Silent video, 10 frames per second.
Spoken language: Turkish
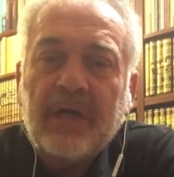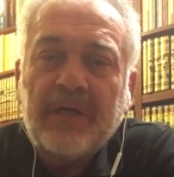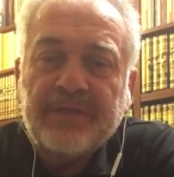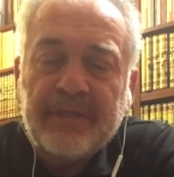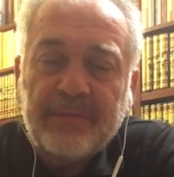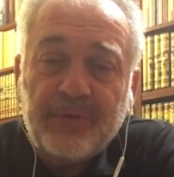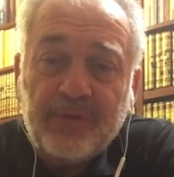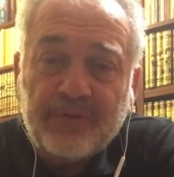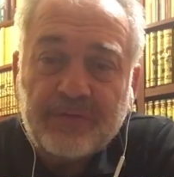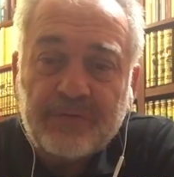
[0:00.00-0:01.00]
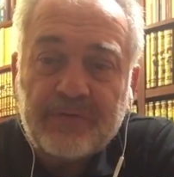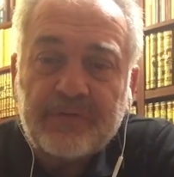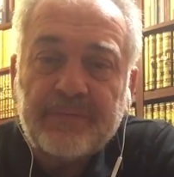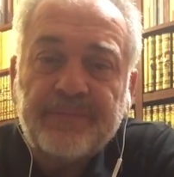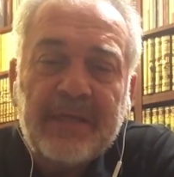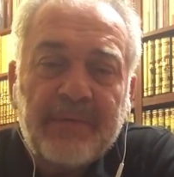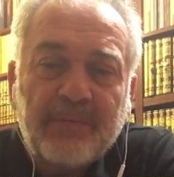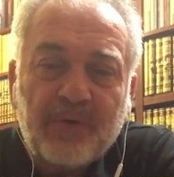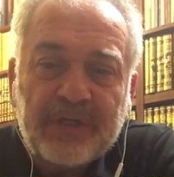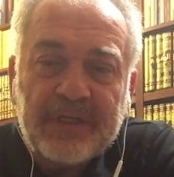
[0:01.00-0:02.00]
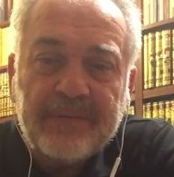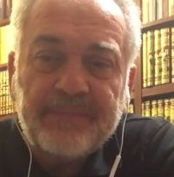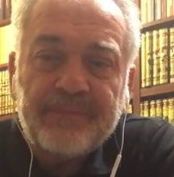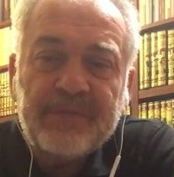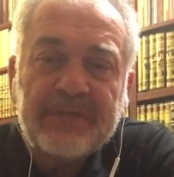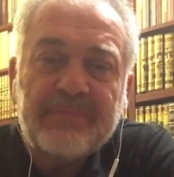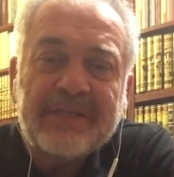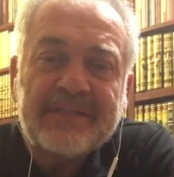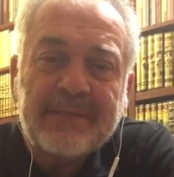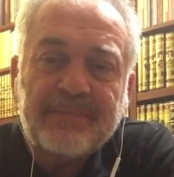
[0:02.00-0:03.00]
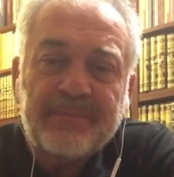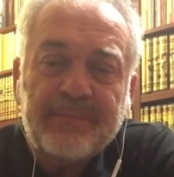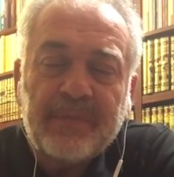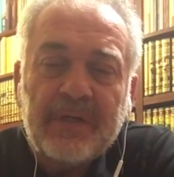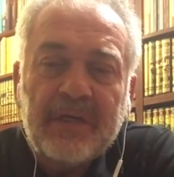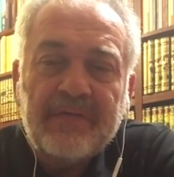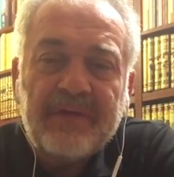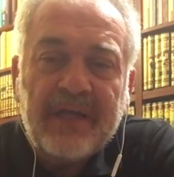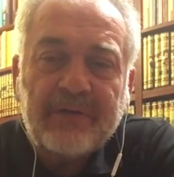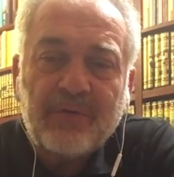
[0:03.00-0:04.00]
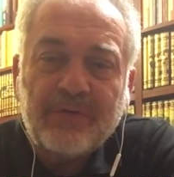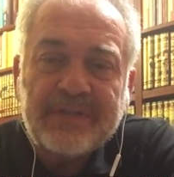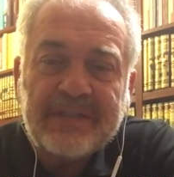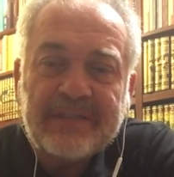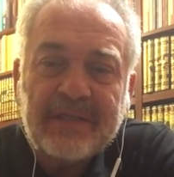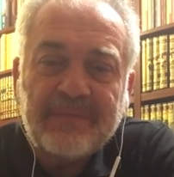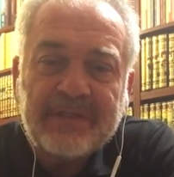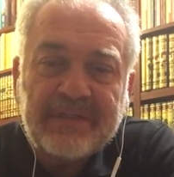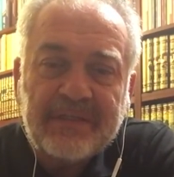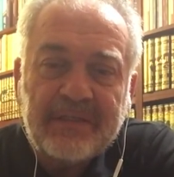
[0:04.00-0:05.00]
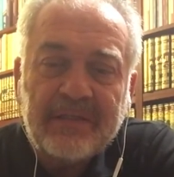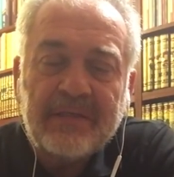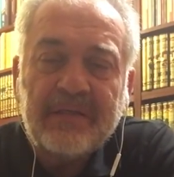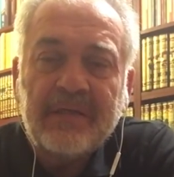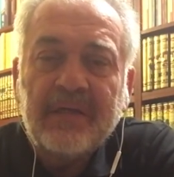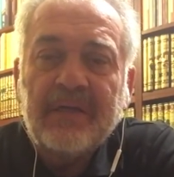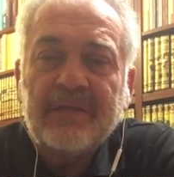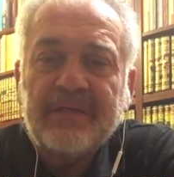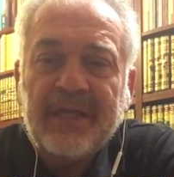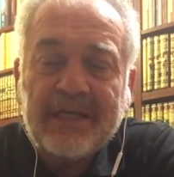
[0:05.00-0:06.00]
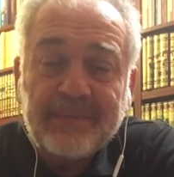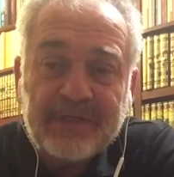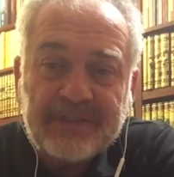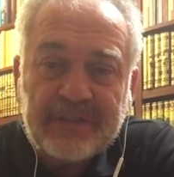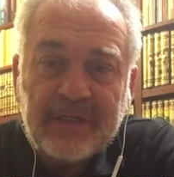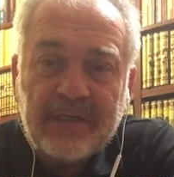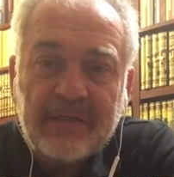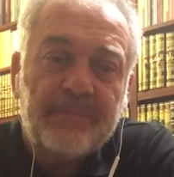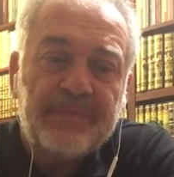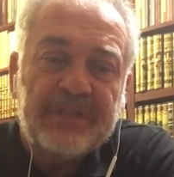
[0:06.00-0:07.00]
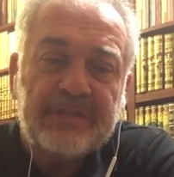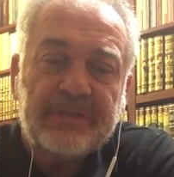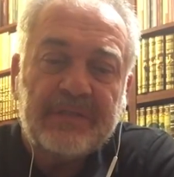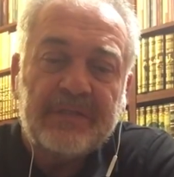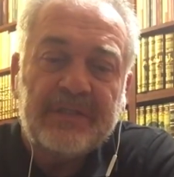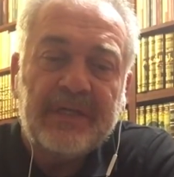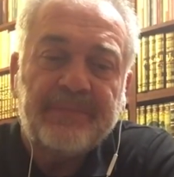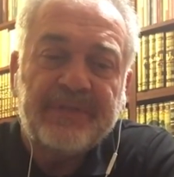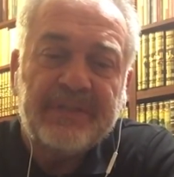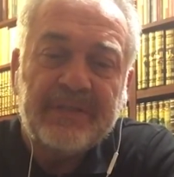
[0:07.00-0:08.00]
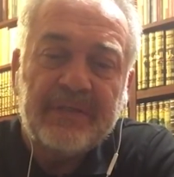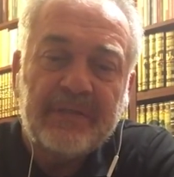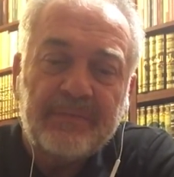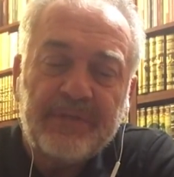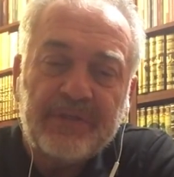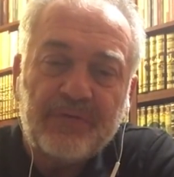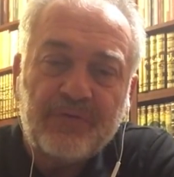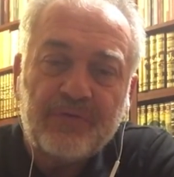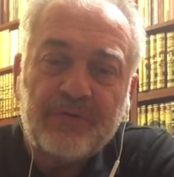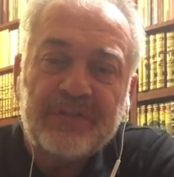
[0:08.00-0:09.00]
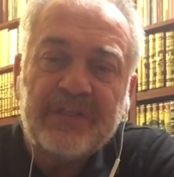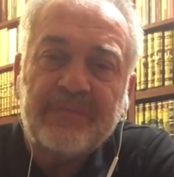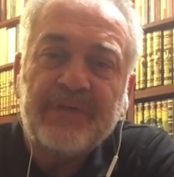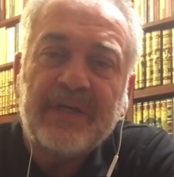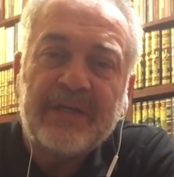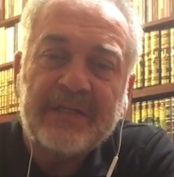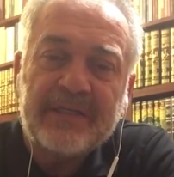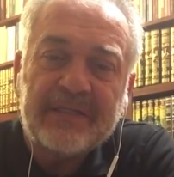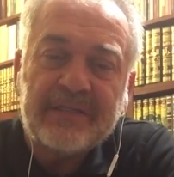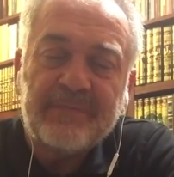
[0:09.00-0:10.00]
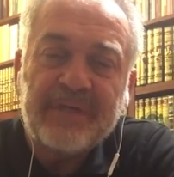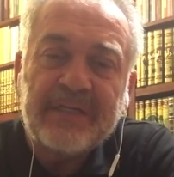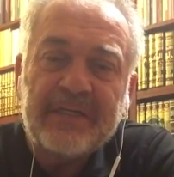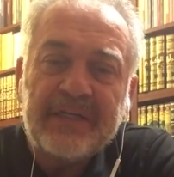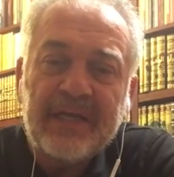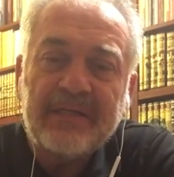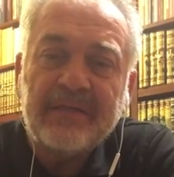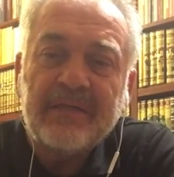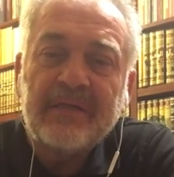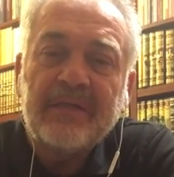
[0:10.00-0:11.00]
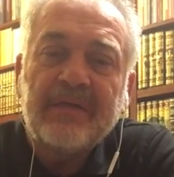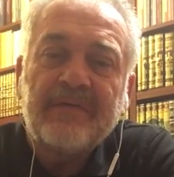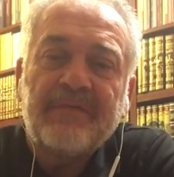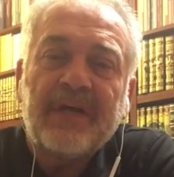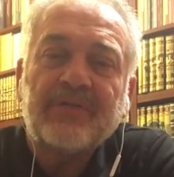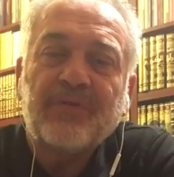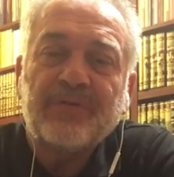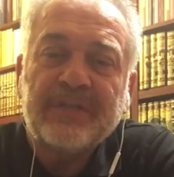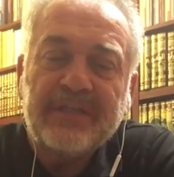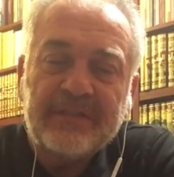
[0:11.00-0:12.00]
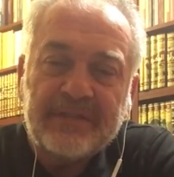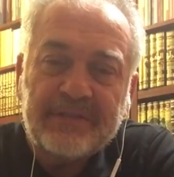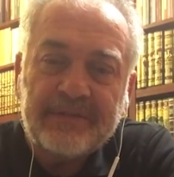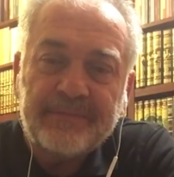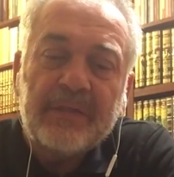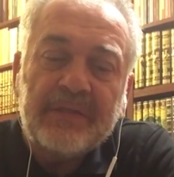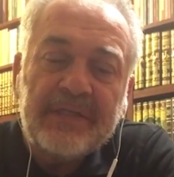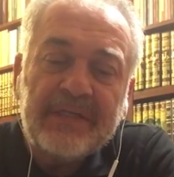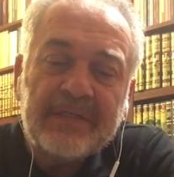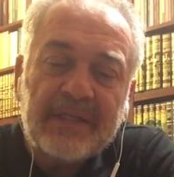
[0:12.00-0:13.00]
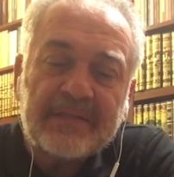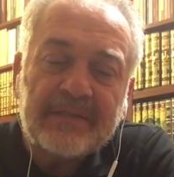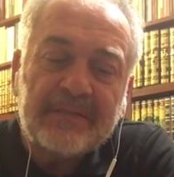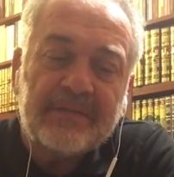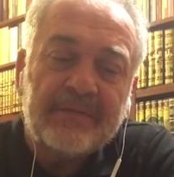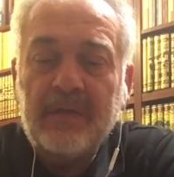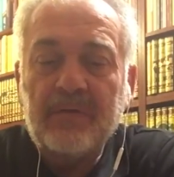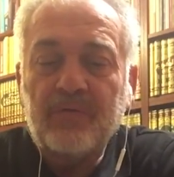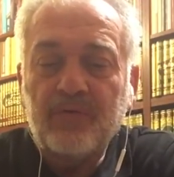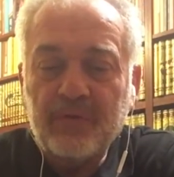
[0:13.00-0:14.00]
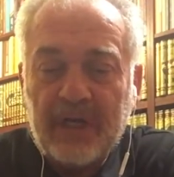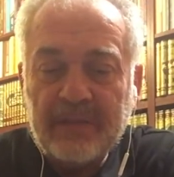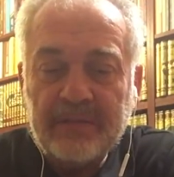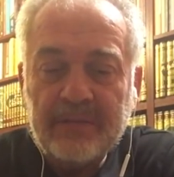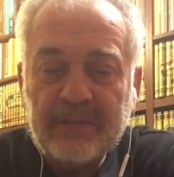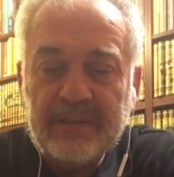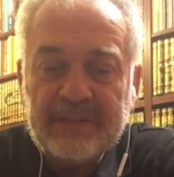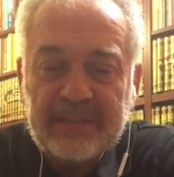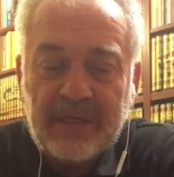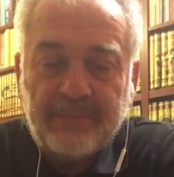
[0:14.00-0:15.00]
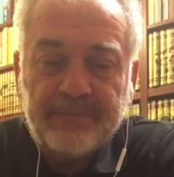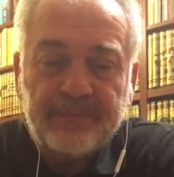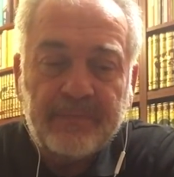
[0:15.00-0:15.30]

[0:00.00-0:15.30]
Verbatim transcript: anlayabiliyorsunuz. Demem o ki bir mezhep ve ekol sistematiği tek başına bir yapıyı, bir düşünceyi, bir hareketi belirleyen faktör değildir. Din nasıl Kur'an, İslam,